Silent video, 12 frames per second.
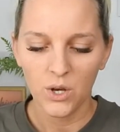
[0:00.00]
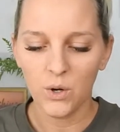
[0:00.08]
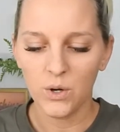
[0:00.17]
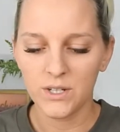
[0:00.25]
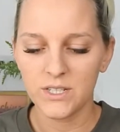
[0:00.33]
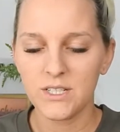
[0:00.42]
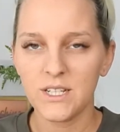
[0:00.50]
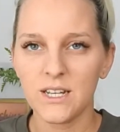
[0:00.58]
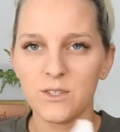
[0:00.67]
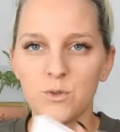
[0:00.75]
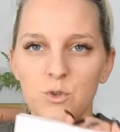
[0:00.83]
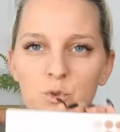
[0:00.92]
Und die
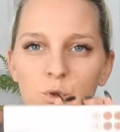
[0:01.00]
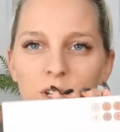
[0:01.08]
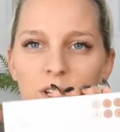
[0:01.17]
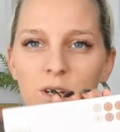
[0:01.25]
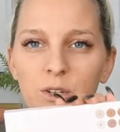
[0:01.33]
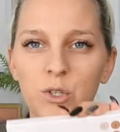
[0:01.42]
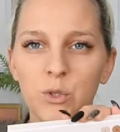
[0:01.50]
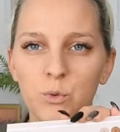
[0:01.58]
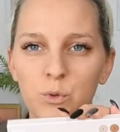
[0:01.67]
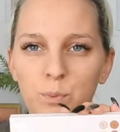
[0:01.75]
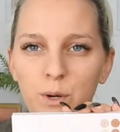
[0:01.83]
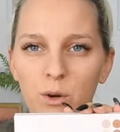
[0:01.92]
hat so schöne
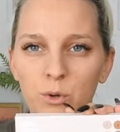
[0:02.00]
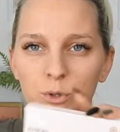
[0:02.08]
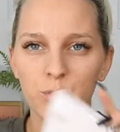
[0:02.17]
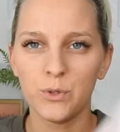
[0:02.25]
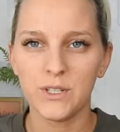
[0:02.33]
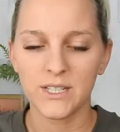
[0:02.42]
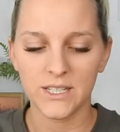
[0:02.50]
Nude-Brauntöne